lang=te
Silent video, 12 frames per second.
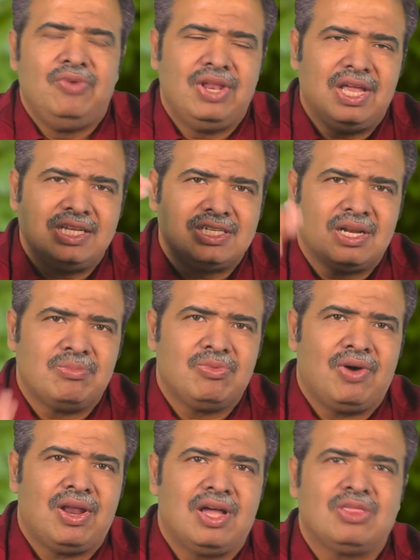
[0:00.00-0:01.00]
విరేచనం
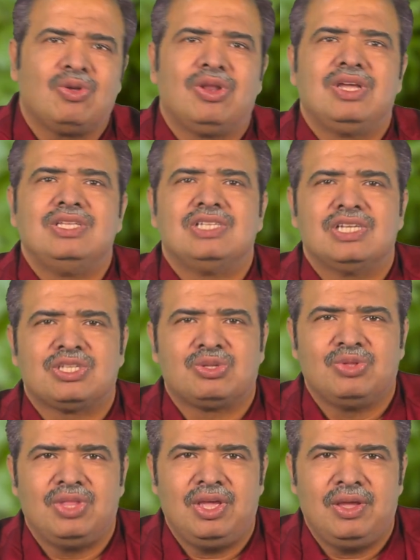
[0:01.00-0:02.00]
ద్వారా
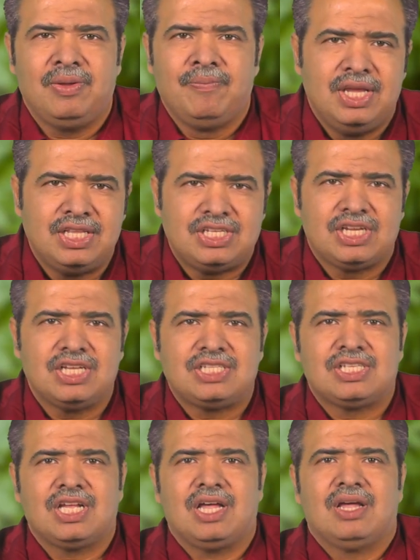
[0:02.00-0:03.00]
తొలగించేస్తుంది ఈ
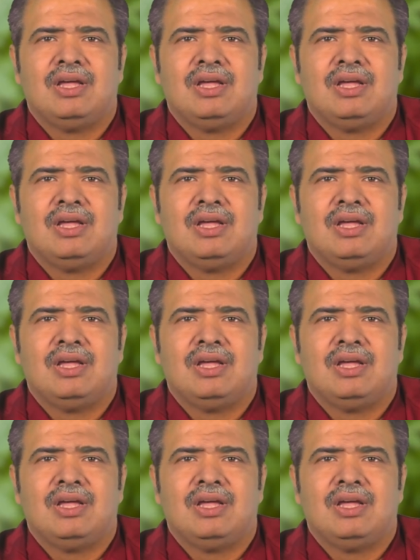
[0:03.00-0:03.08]
చికిత్స